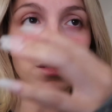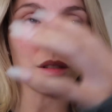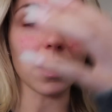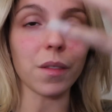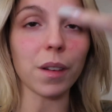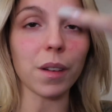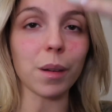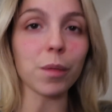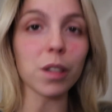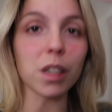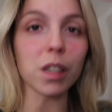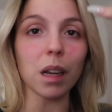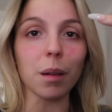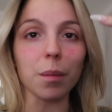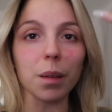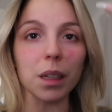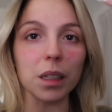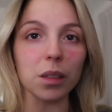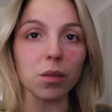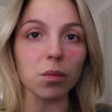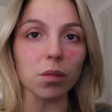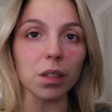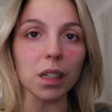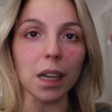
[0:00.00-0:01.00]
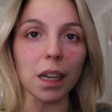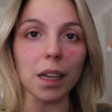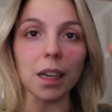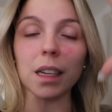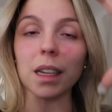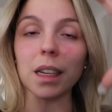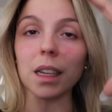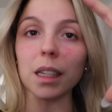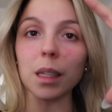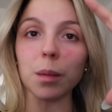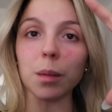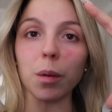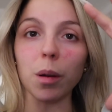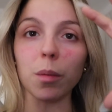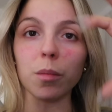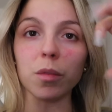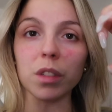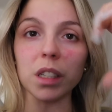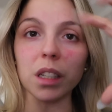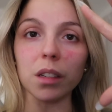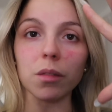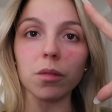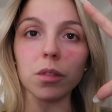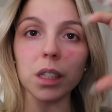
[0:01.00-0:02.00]
Genre vraiment j'ai l'impression qu'il y a quelqu'un qui prend
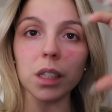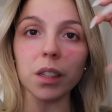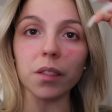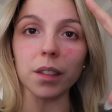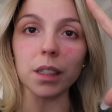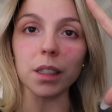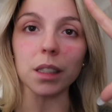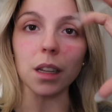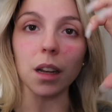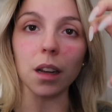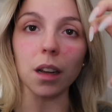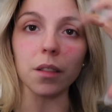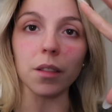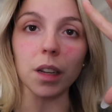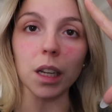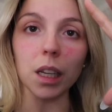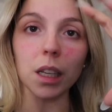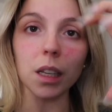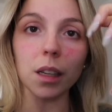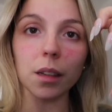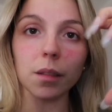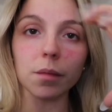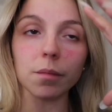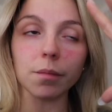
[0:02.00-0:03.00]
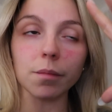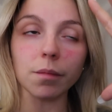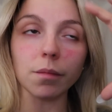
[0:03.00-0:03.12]
mon cerveau et qui fait ça avec.